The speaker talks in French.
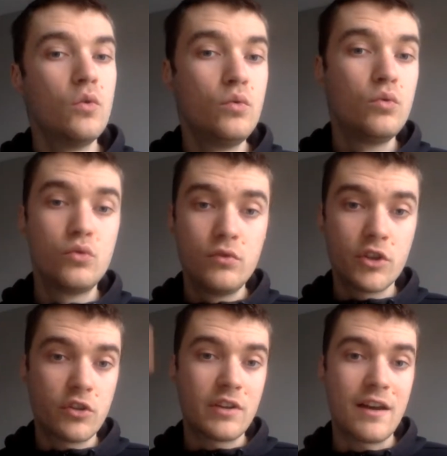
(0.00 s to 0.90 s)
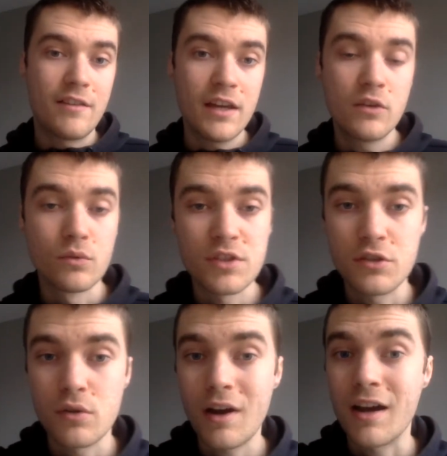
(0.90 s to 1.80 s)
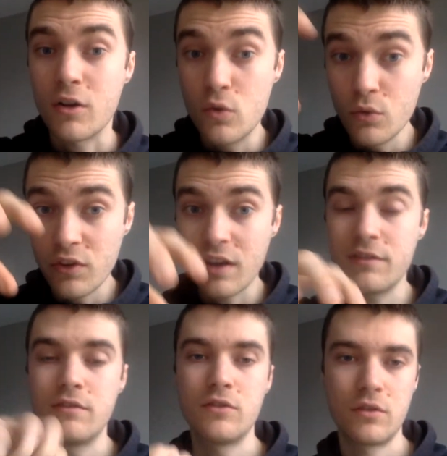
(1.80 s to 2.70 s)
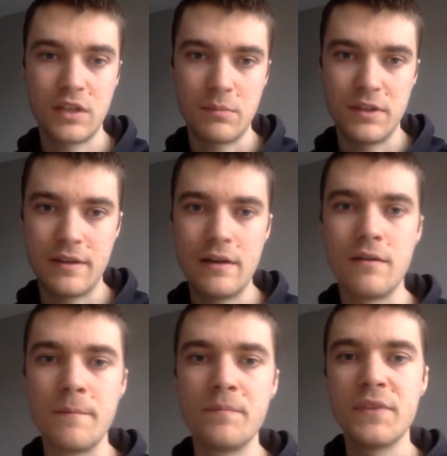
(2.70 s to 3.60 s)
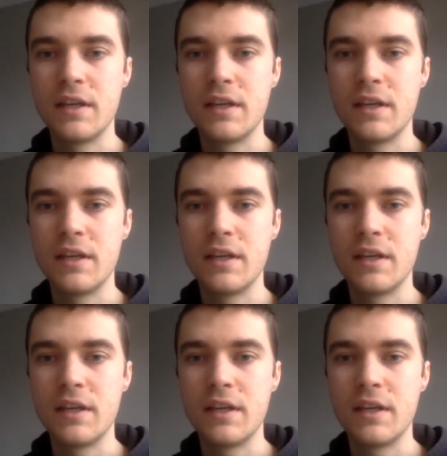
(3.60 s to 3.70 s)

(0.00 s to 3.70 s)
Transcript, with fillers: où tout votre travail consistera à conserver votre capital